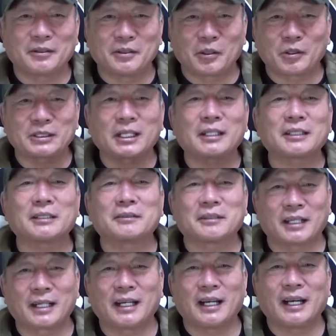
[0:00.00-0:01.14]
残されてる
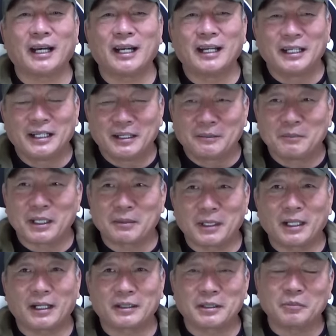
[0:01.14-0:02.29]
から、うんまあ
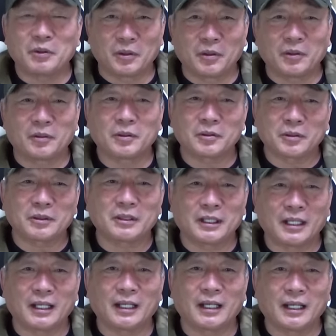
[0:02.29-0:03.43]
まあでも本当に
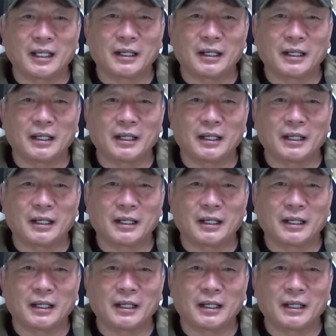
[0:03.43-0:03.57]
ね